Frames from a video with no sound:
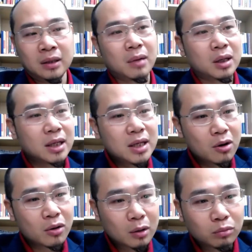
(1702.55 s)
Mà rất
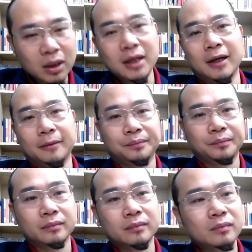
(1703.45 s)
nhiều công ty ấy,
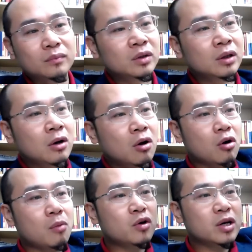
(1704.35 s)
họ
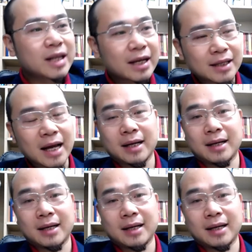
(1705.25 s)
có một cái danh sách